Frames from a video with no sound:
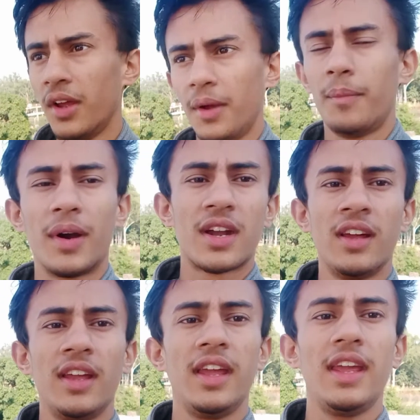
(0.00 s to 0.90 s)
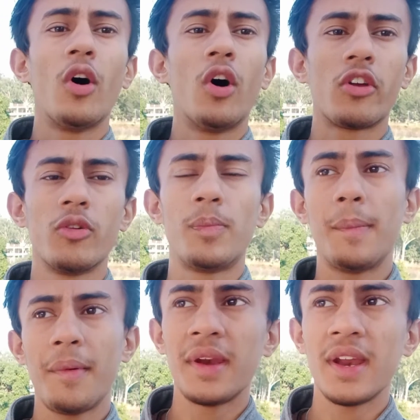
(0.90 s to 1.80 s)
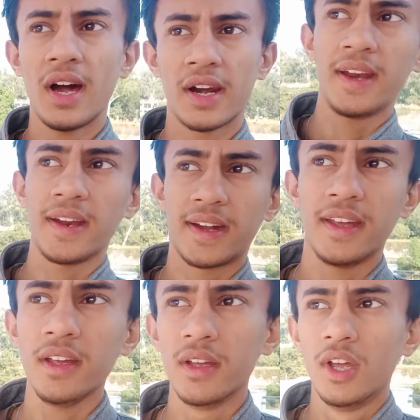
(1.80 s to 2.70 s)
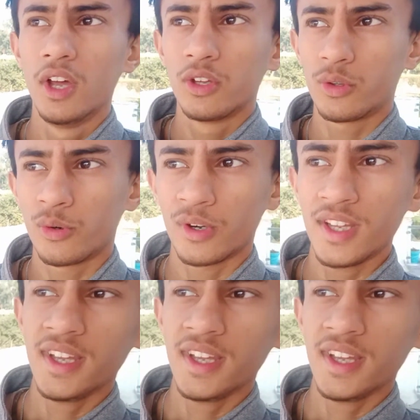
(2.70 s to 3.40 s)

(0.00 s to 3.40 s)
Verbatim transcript: बट एक और जो पापा मेरे आर्किटेक्ट हैं तो उन्होंने